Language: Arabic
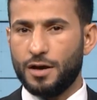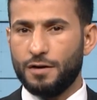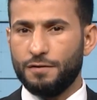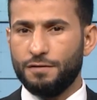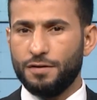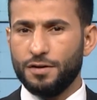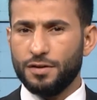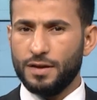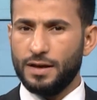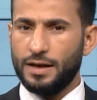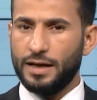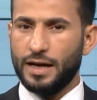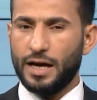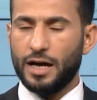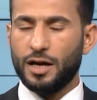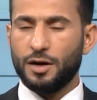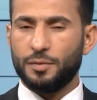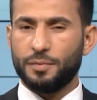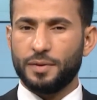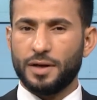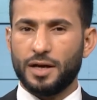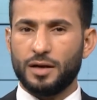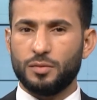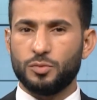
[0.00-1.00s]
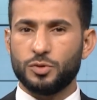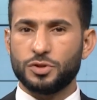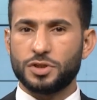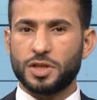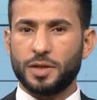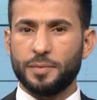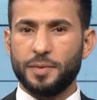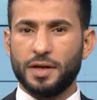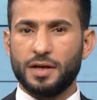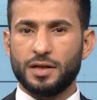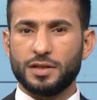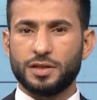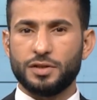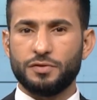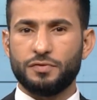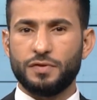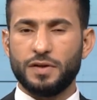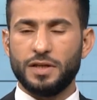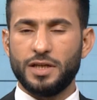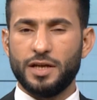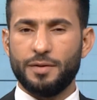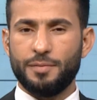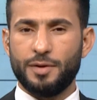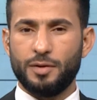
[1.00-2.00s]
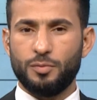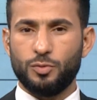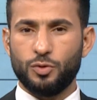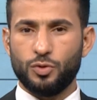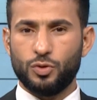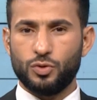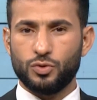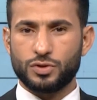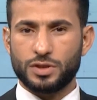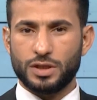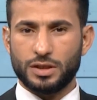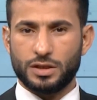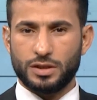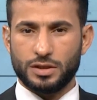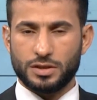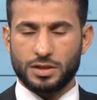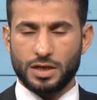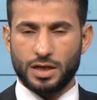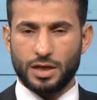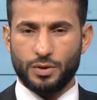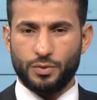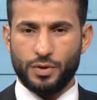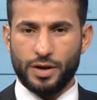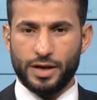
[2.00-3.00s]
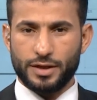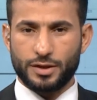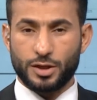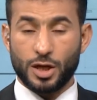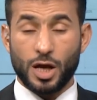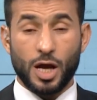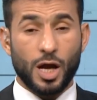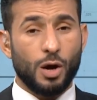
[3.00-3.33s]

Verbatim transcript: في ظل حربها المستمرة في اليمن منذ ست سنوات